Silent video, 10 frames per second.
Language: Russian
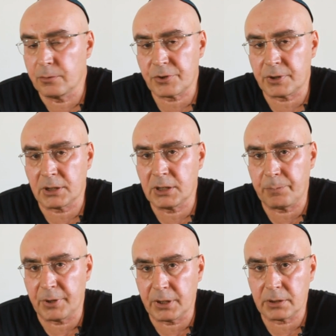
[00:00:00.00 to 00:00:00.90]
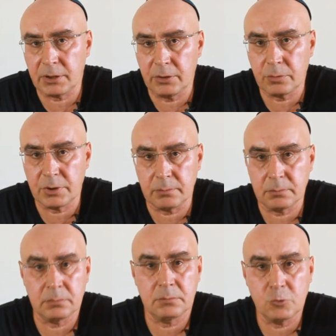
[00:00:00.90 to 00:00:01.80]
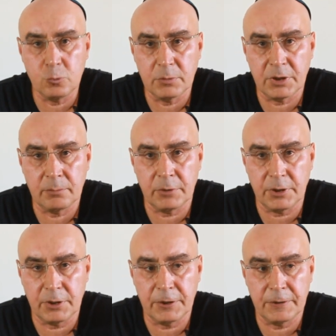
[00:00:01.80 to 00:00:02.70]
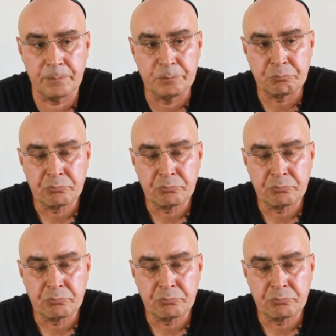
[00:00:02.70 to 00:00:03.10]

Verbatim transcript: уже тогда понятны людям умным и